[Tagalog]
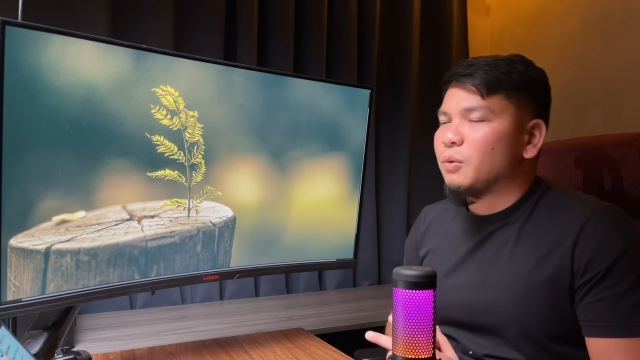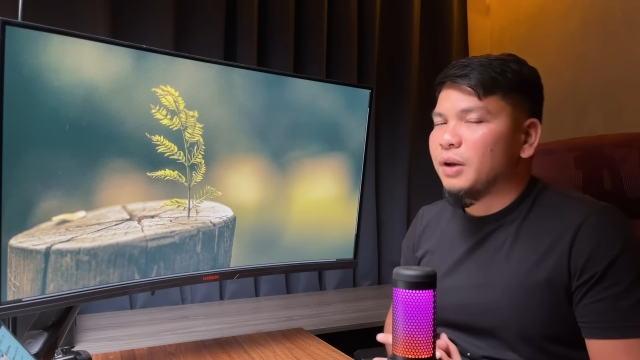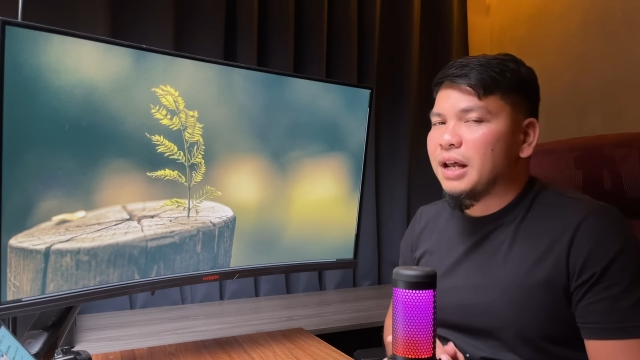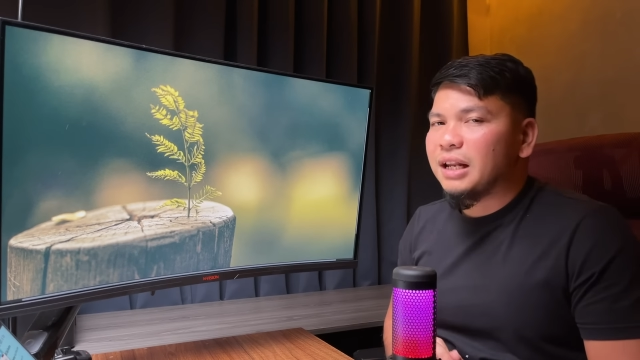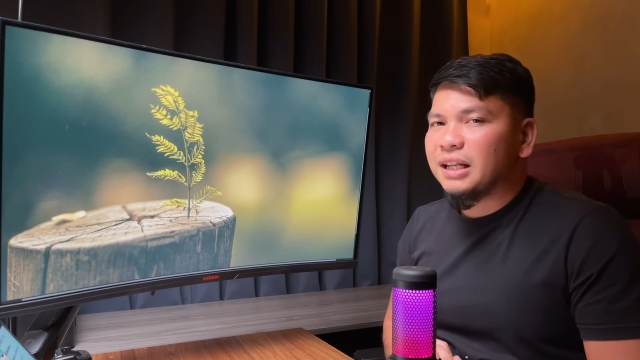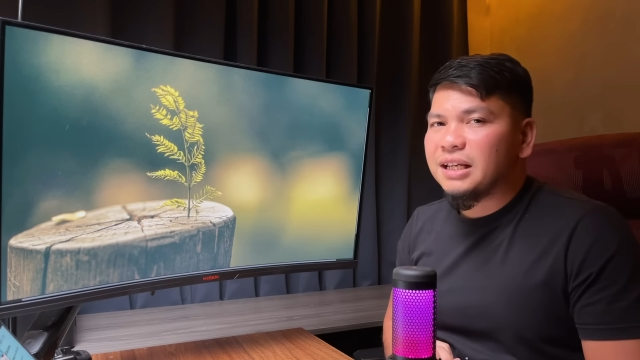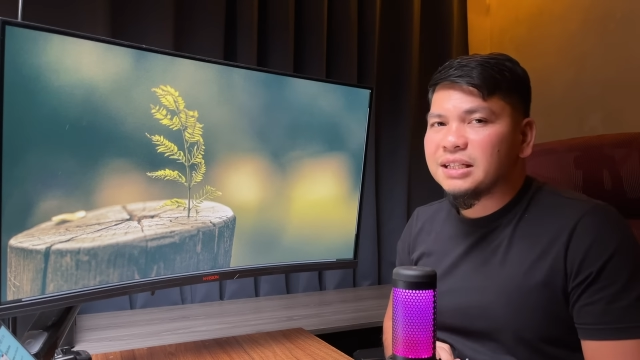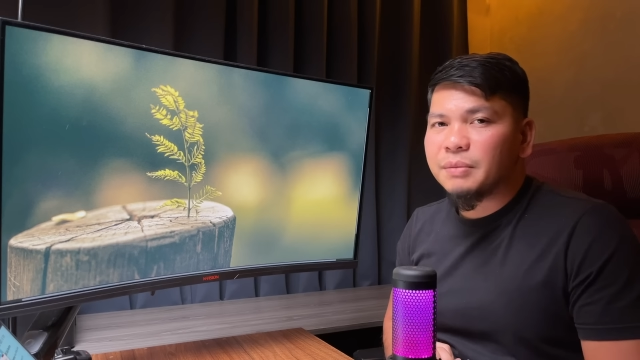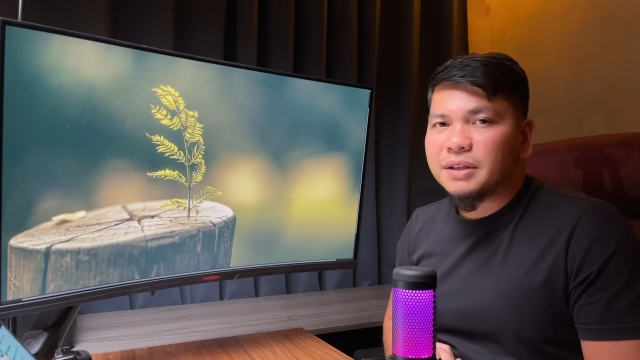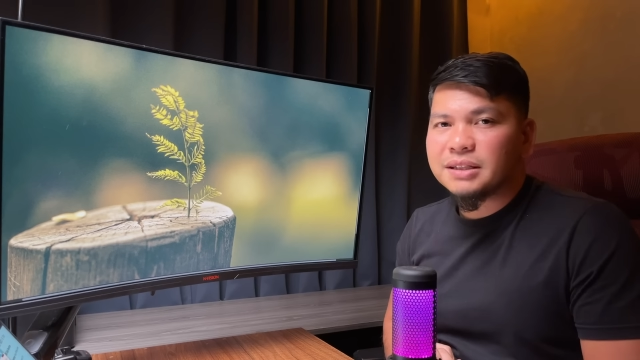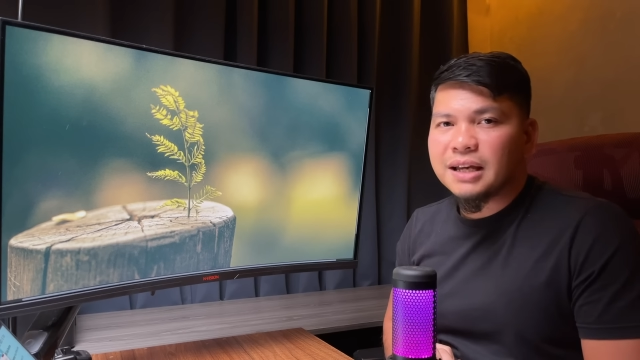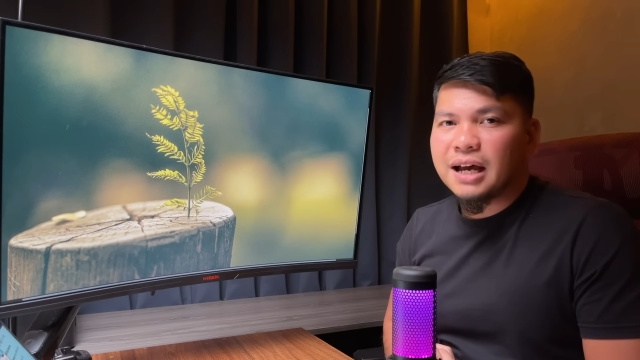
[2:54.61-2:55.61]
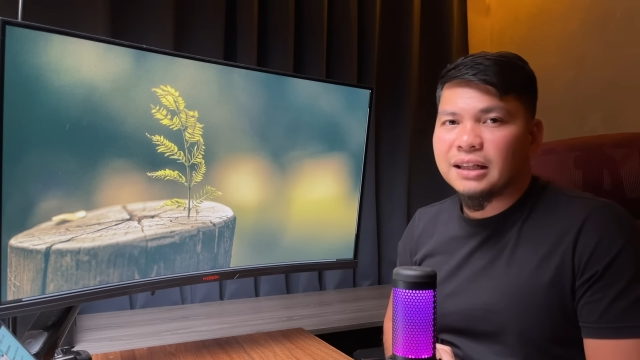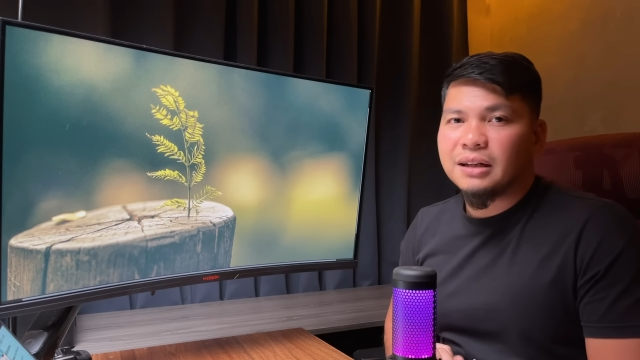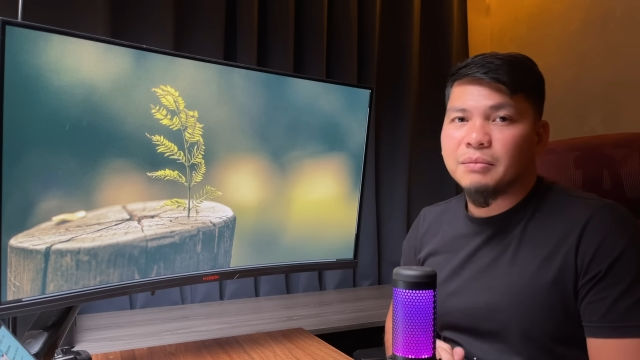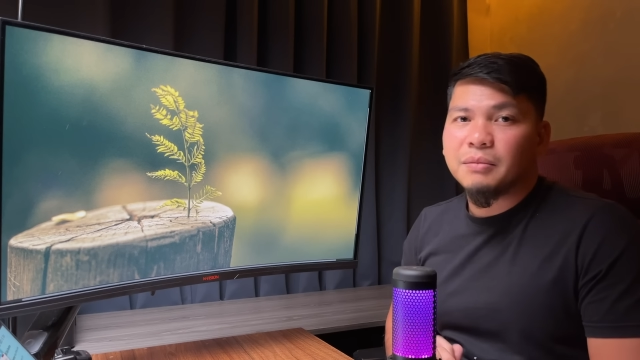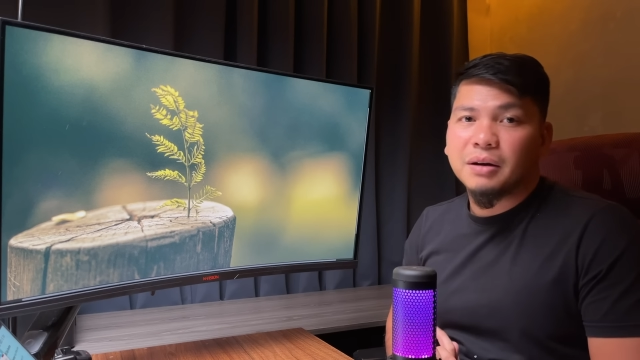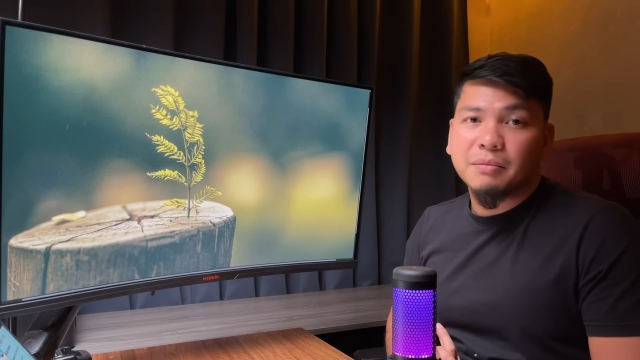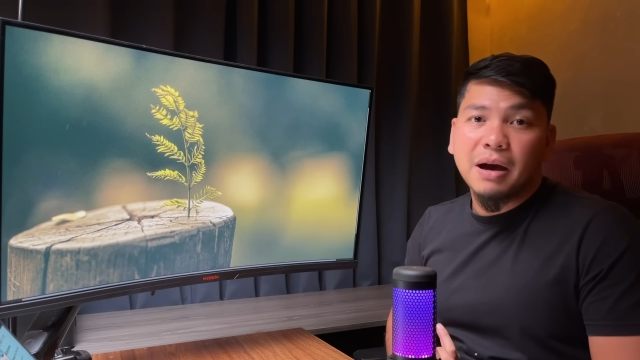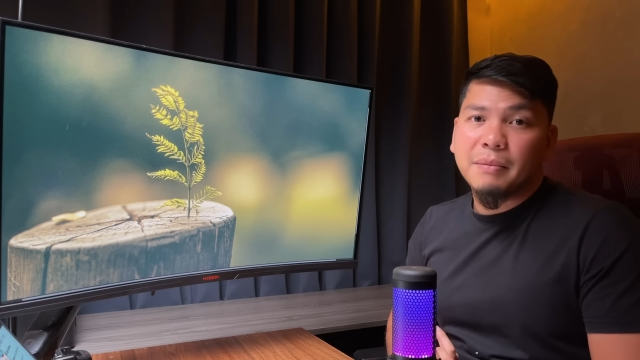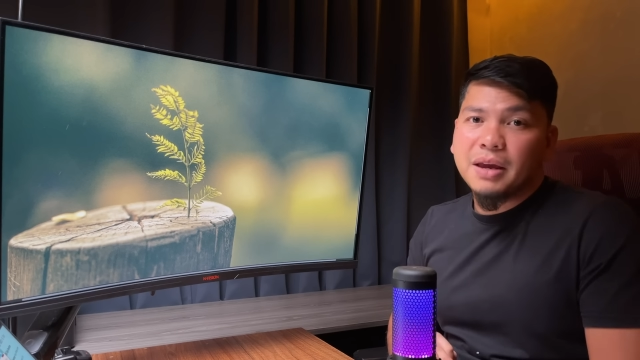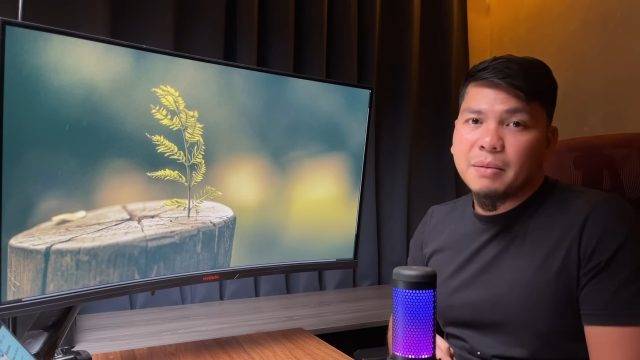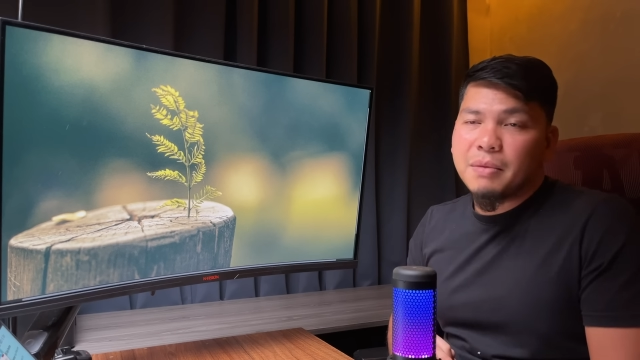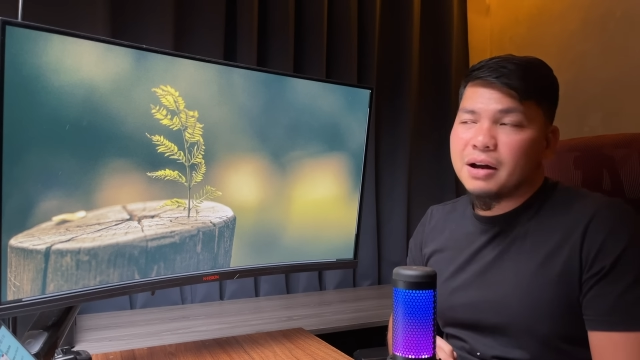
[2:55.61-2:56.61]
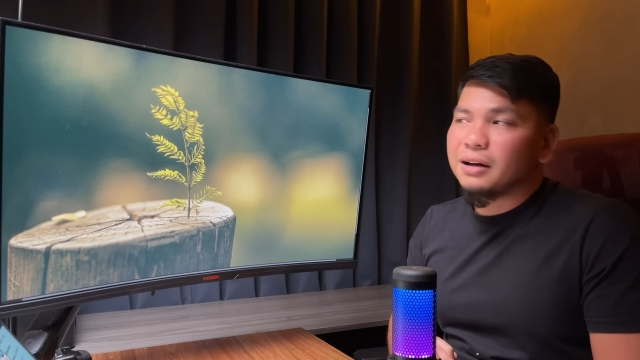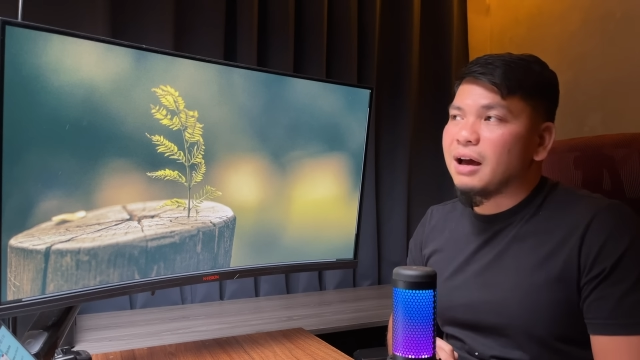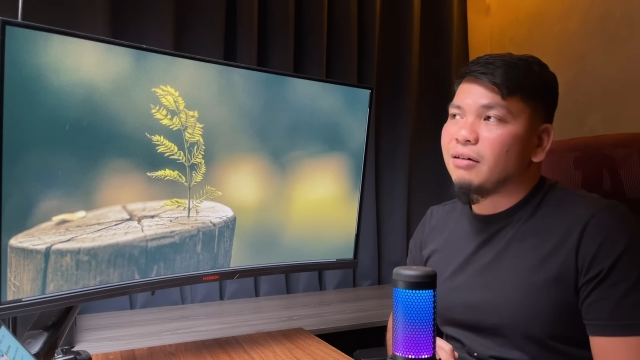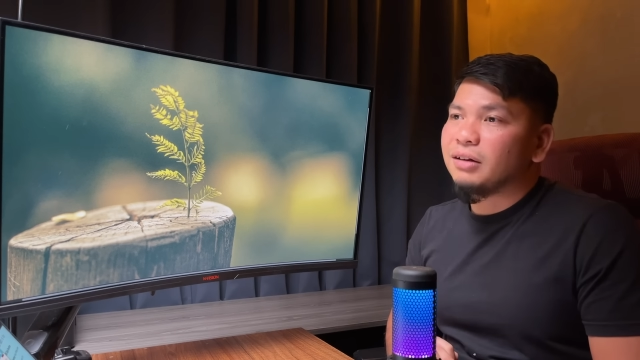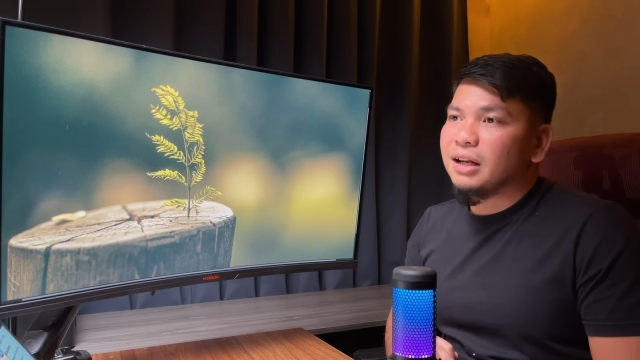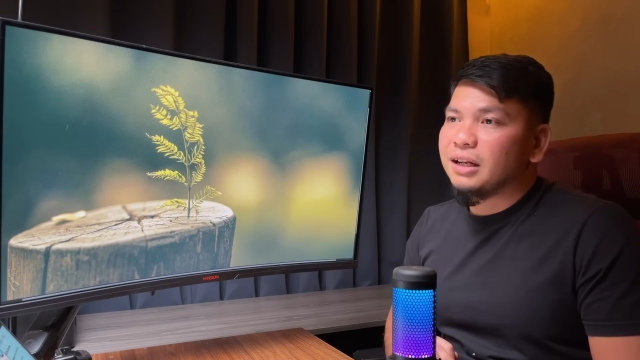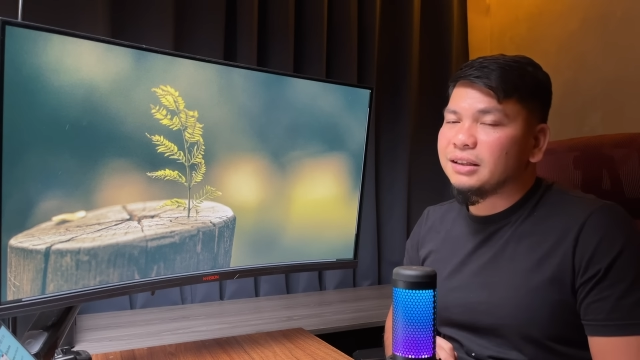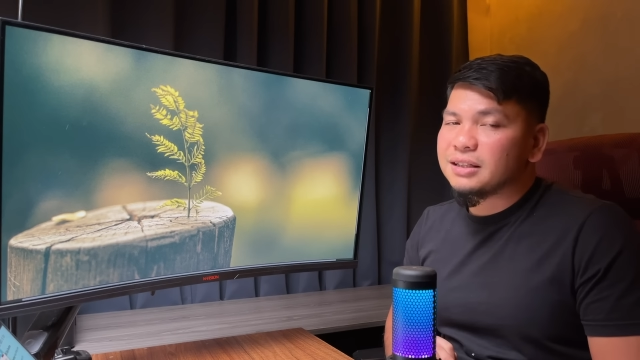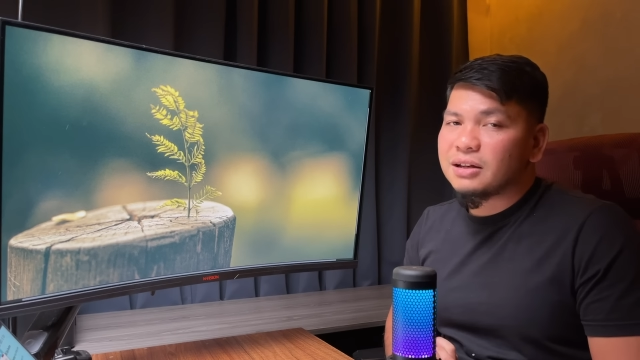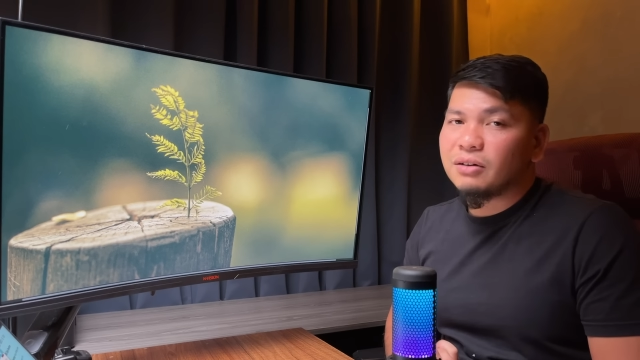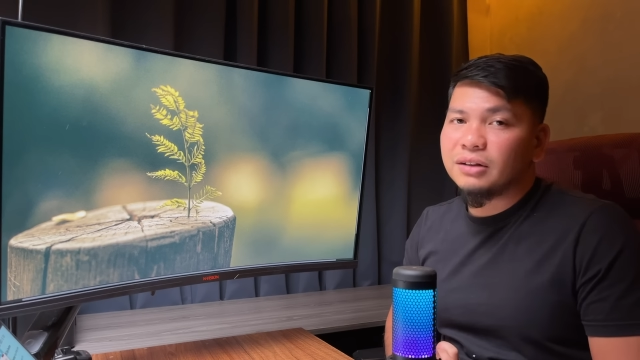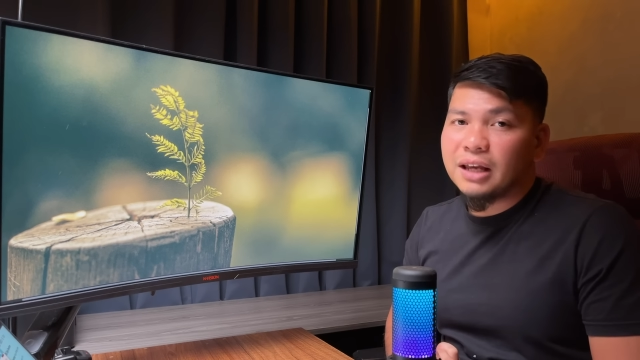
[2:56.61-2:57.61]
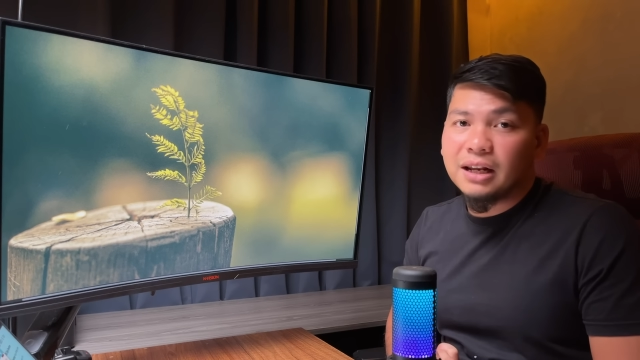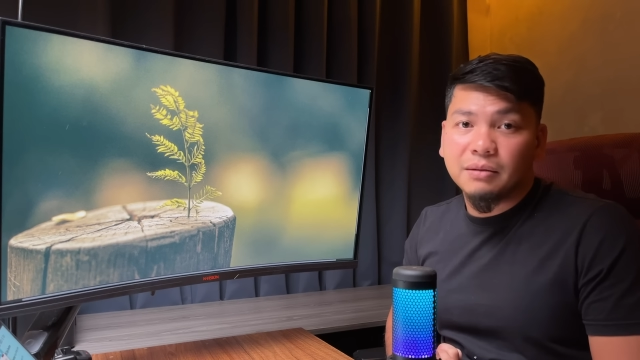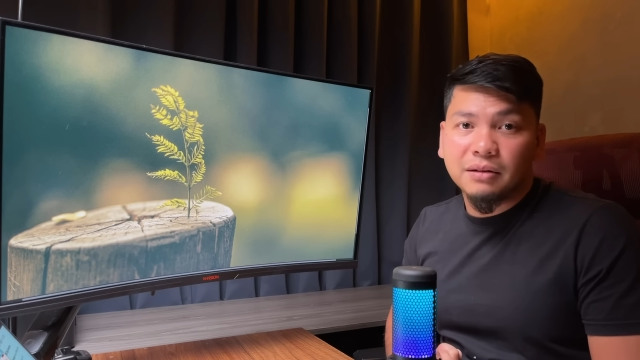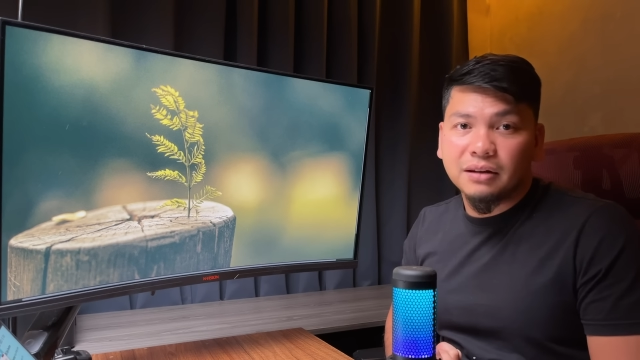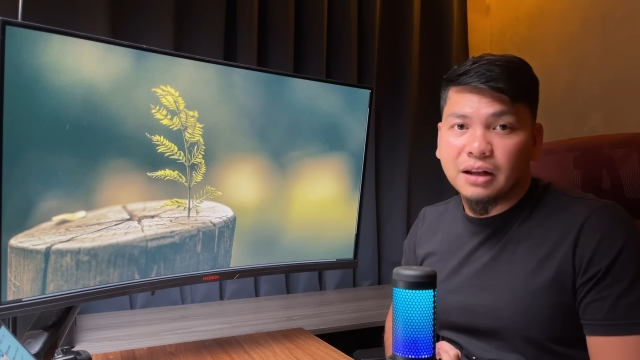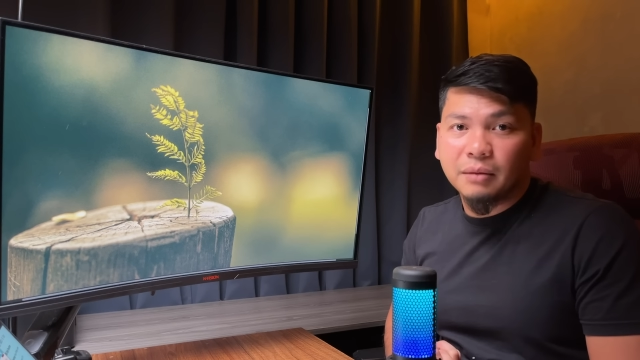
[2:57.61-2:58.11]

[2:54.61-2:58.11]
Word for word: wala ni isa man sa atin na magmamayabang na ako naligtas ako dahil